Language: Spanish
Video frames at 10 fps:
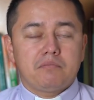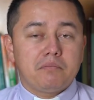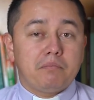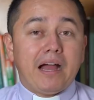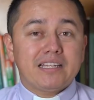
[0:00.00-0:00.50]

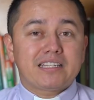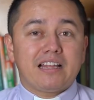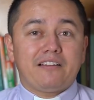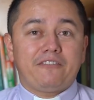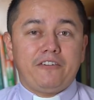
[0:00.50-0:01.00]

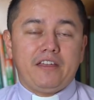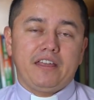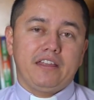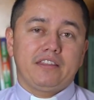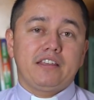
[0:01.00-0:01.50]
basta la fe.
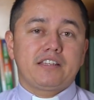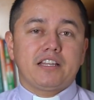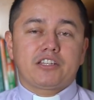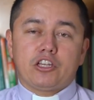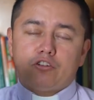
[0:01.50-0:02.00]
Dice
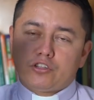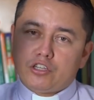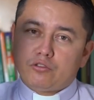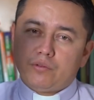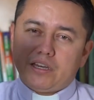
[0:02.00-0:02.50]
el Señor,
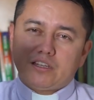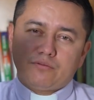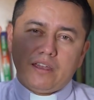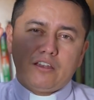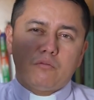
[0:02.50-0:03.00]
si
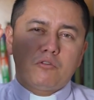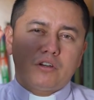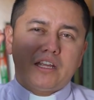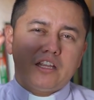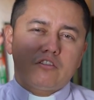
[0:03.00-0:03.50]
tuvieras fe como un
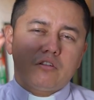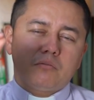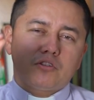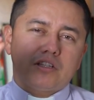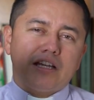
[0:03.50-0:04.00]
granito de
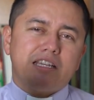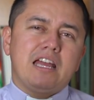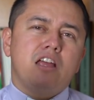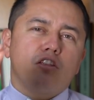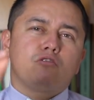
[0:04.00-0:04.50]

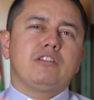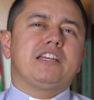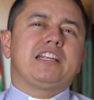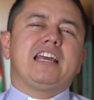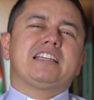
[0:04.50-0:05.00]
mostaza, tú le
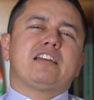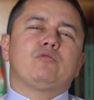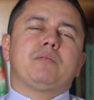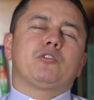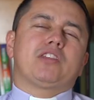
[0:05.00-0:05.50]
dirías a
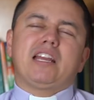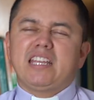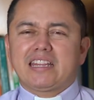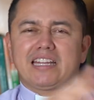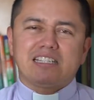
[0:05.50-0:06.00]
una
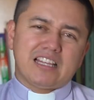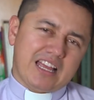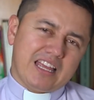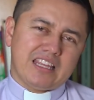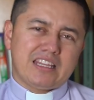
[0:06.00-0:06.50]
montaña,
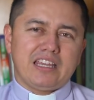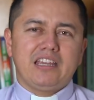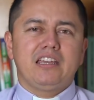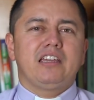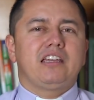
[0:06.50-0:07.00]

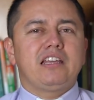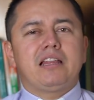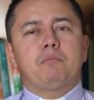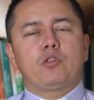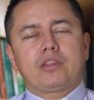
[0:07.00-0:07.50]
trasládate, y
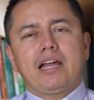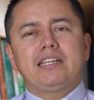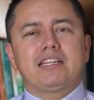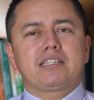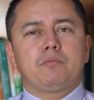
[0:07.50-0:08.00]
la
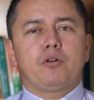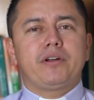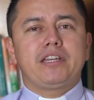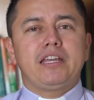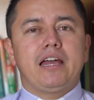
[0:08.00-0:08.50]
montaña se
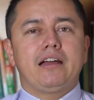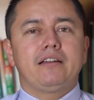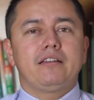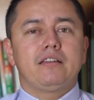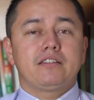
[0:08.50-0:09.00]
movería,
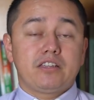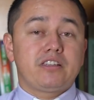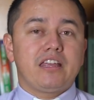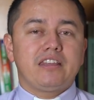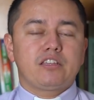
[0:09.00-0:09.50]
si
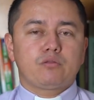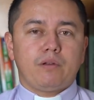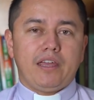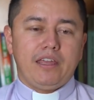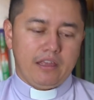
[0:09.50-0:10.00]
tienes
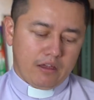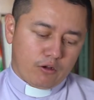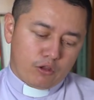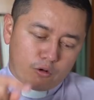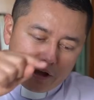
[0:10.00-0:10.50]
fe.
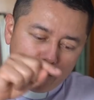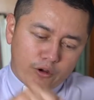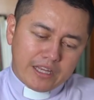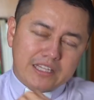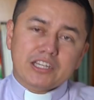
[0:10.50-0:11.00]
Lo que
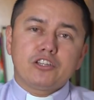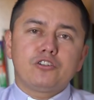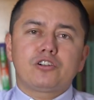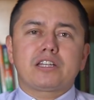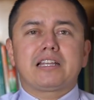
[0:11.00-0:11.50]
hoy el
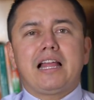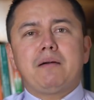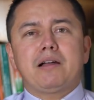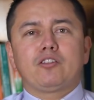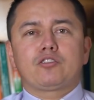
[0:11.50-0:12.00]
Señor
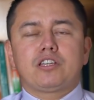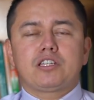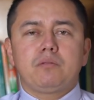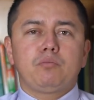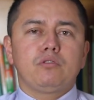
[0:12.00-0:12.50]
reclama a los
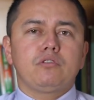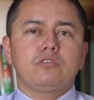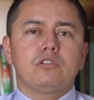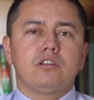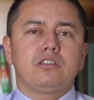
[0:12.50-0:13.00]

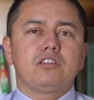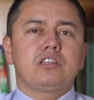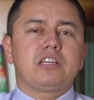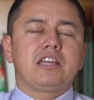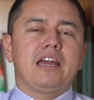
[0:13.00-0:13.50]
discípulos ni
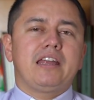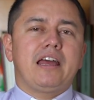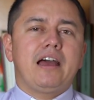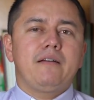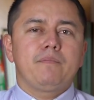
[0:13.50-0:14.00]

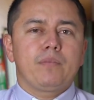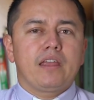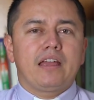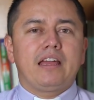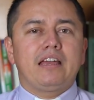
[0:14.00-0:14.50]
siquiera
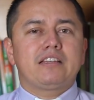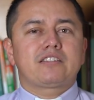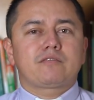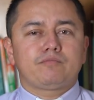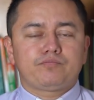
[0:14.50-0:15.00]

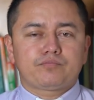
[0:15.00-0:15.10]
es